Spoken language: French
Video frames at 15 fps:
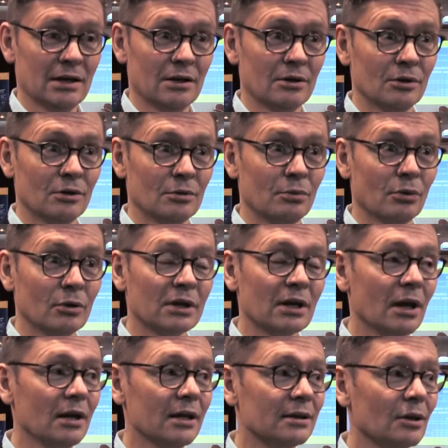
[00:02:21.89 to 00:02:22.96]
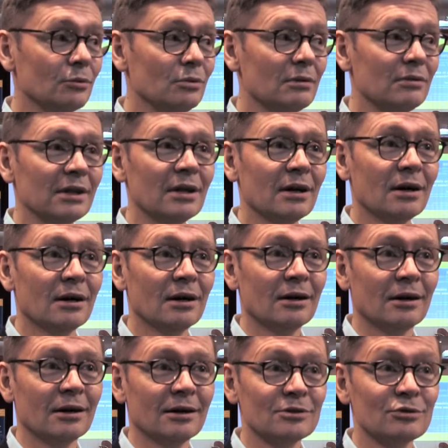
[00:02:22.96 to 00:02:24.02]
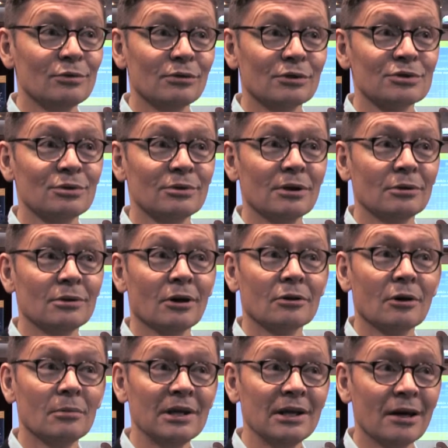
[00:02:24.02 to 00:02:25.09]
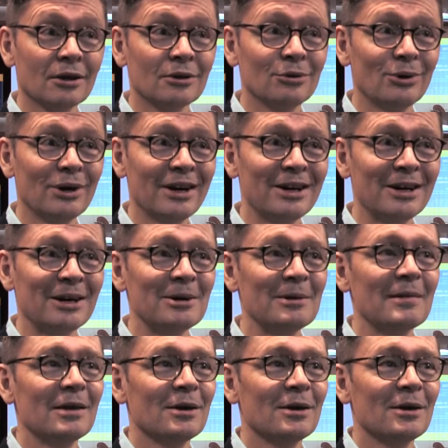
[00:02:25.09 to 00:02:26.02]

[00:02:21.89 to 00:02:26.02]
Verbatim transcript: euh, pour lequel l'État du Nevada a subventionné à hauteur d'un milliard de dollars